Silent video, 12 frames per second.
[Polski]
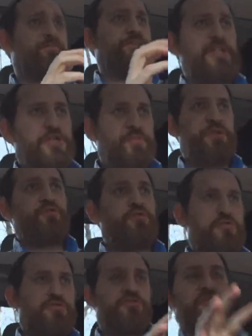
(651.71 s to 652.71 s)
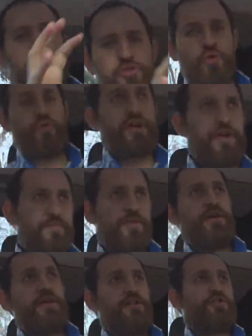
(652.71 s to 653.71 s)
e, 5 minut z góry,
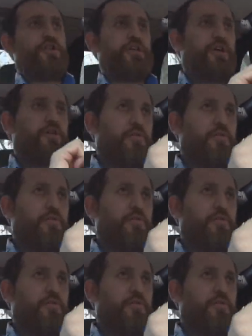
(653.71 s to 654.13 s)
czyli